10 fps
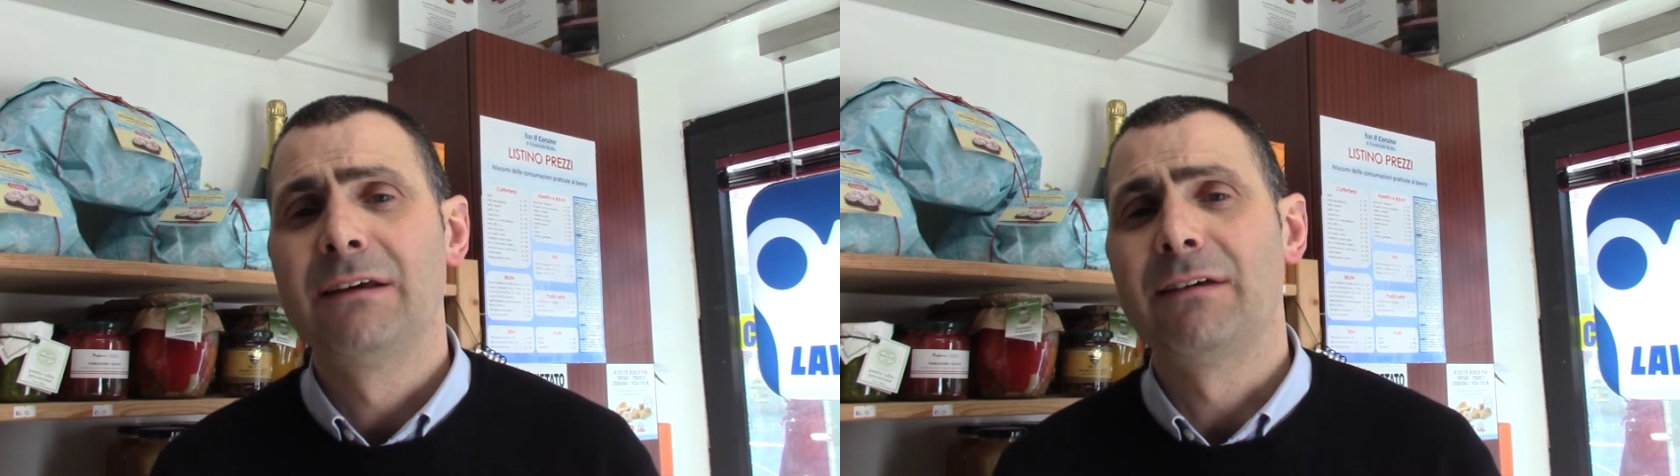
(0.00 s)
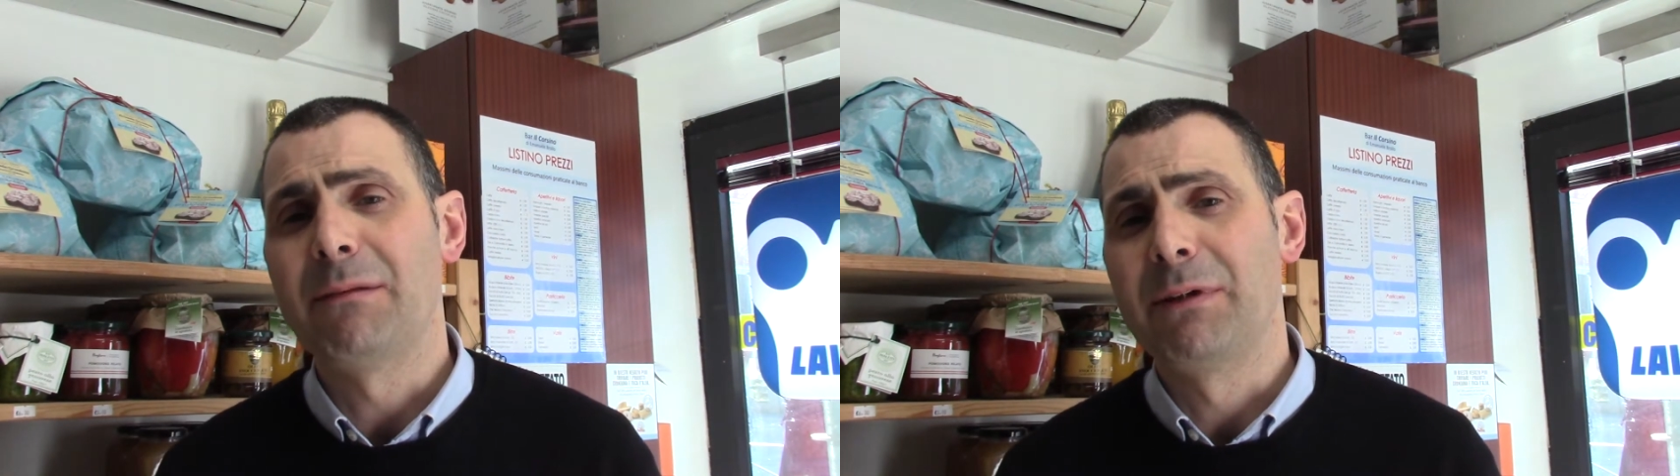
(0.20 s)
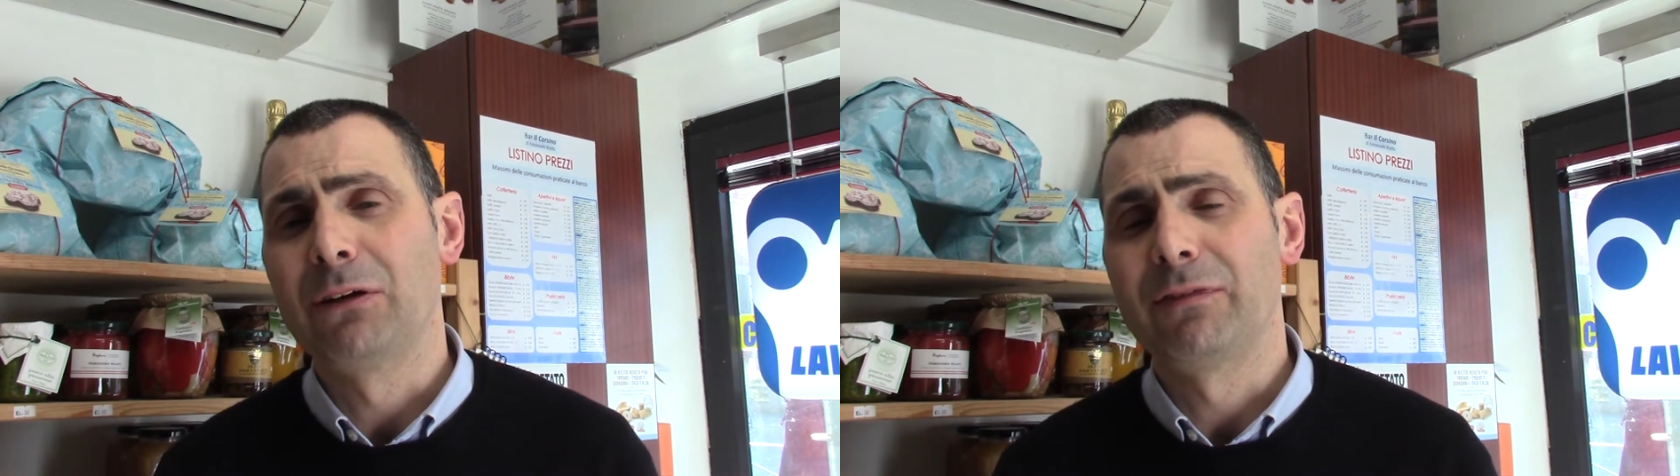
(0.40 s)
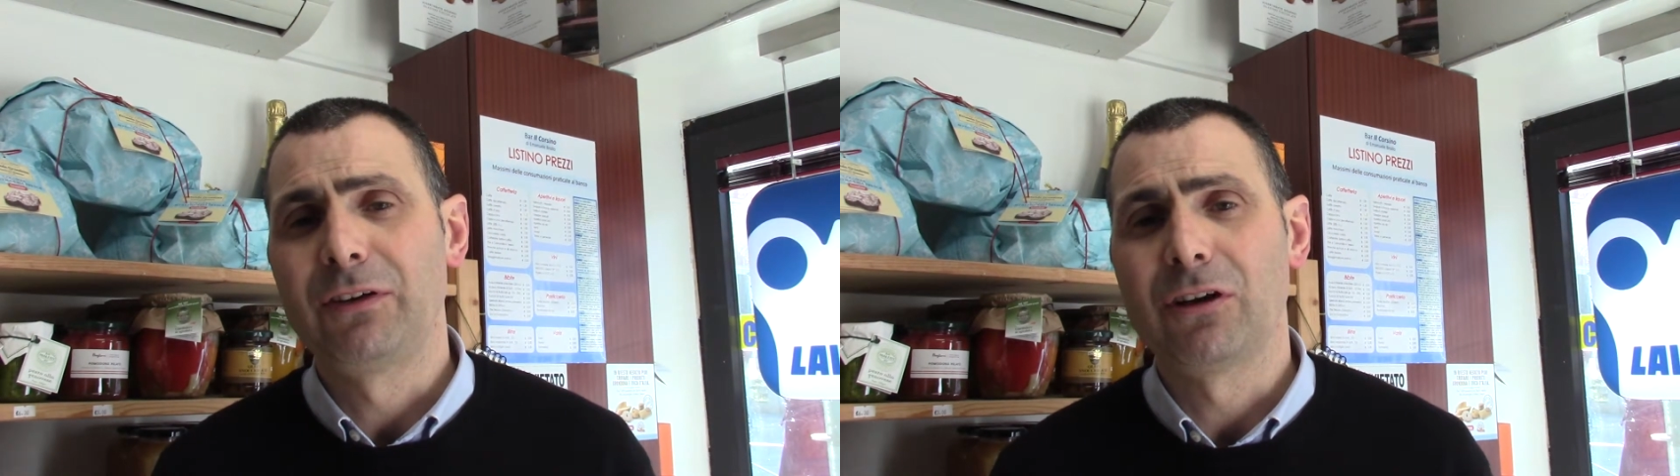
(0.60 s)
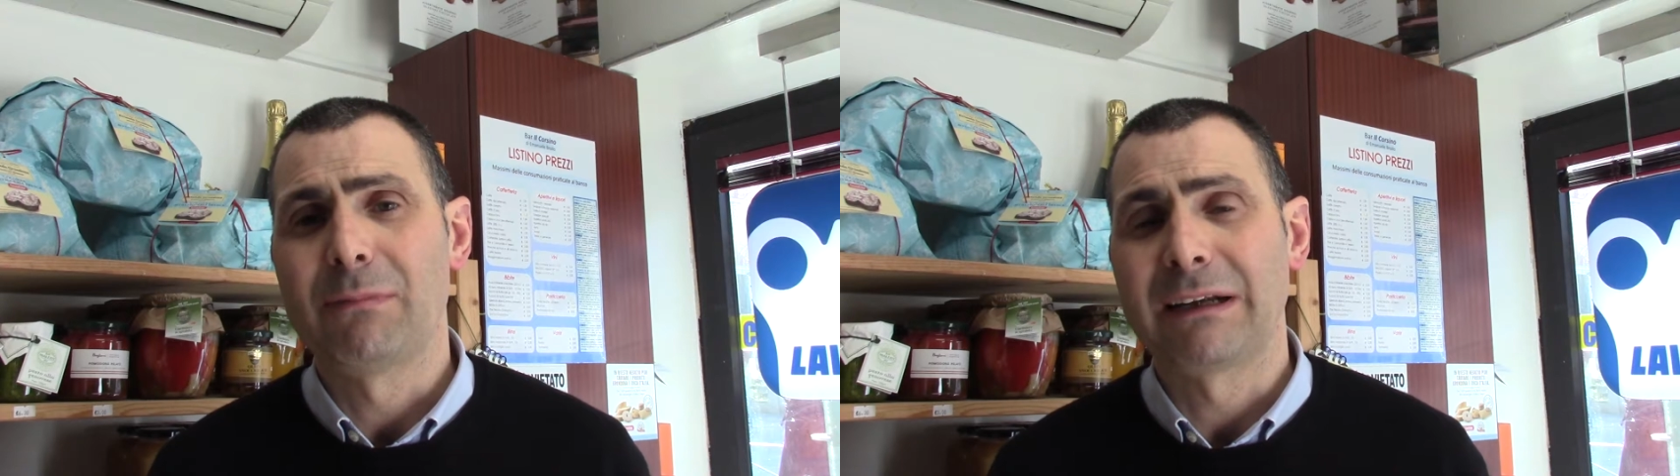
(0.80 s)
almeno
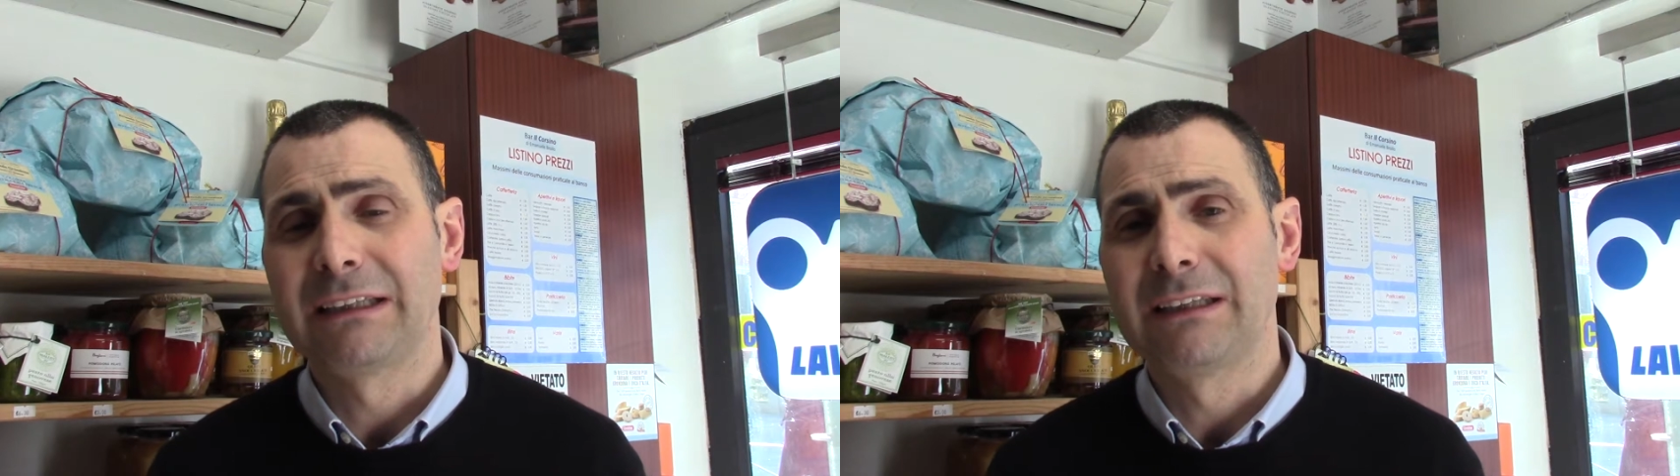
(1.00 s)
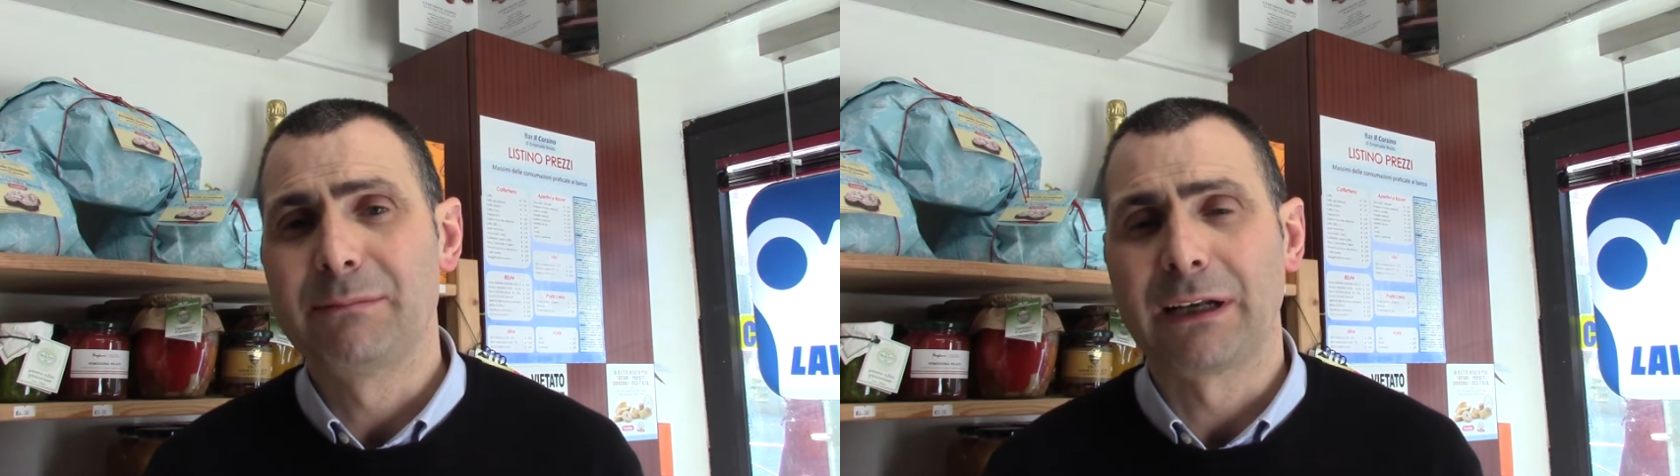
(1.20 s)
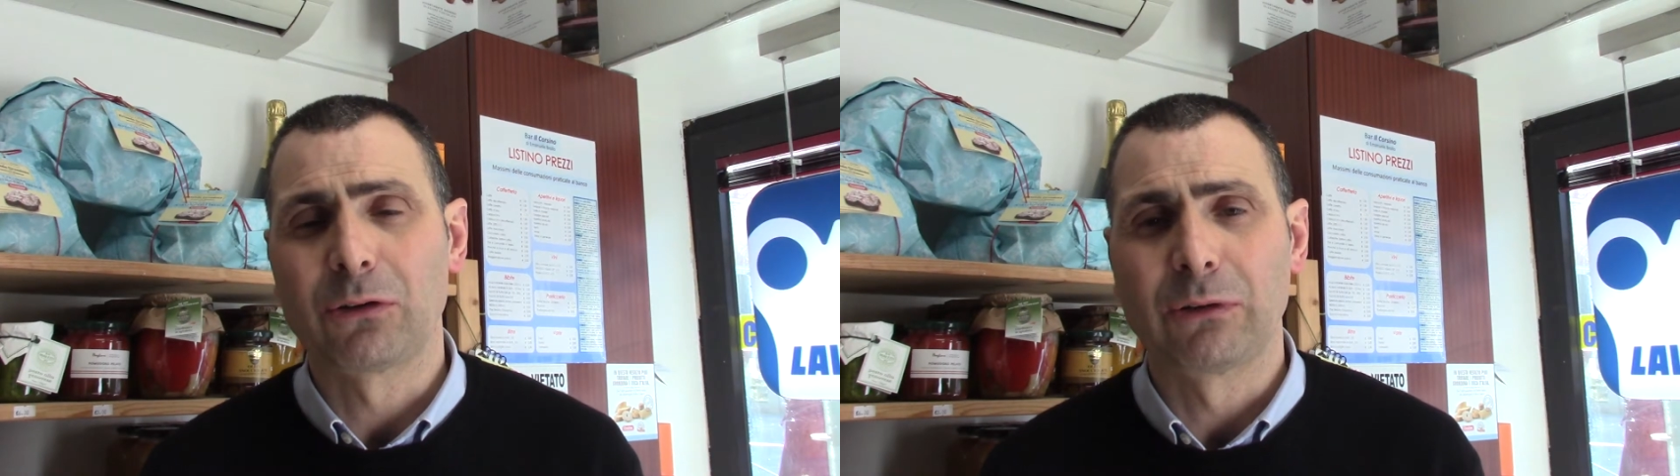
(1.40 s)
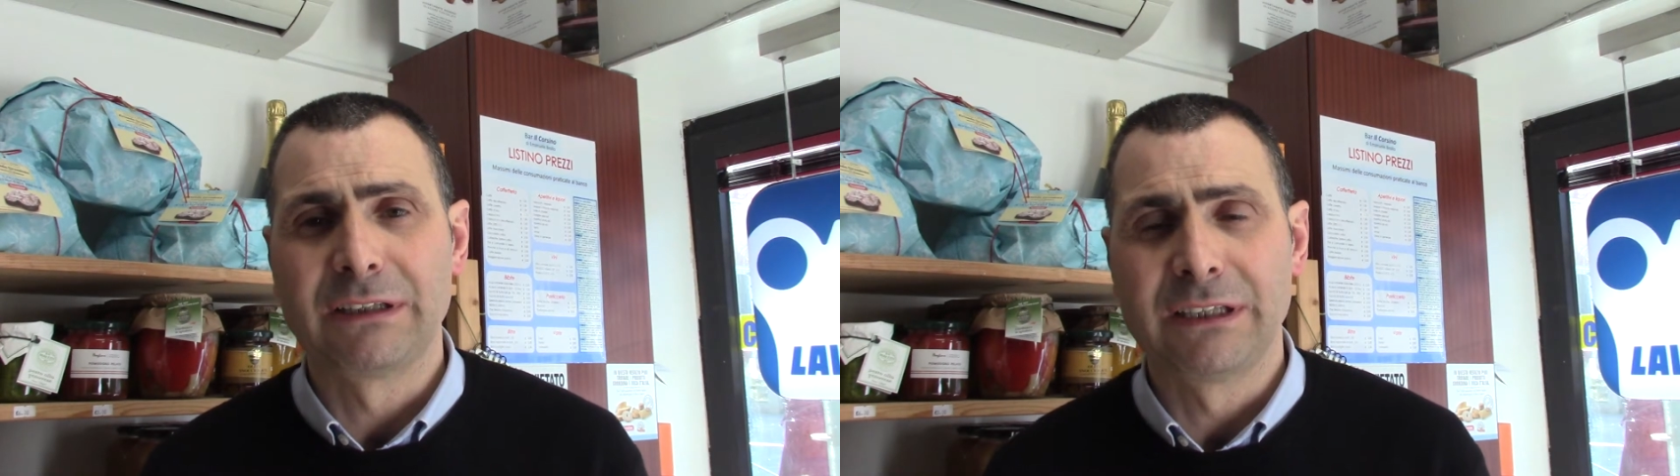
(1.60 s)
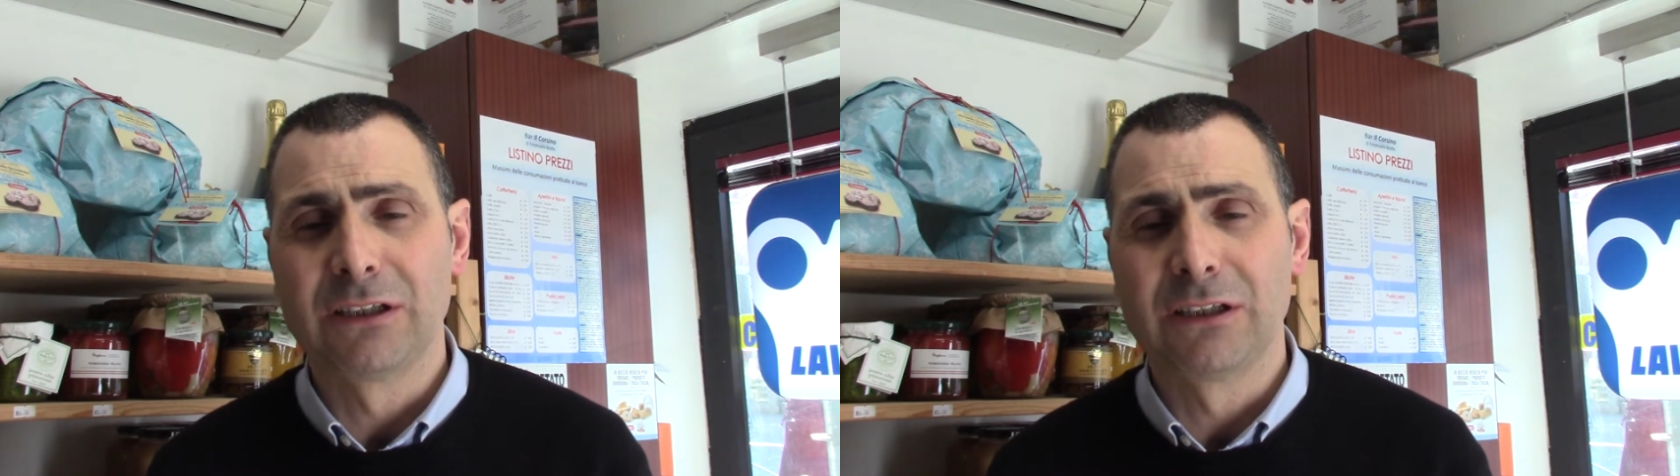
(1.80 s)
fino a martedì e mercoledì,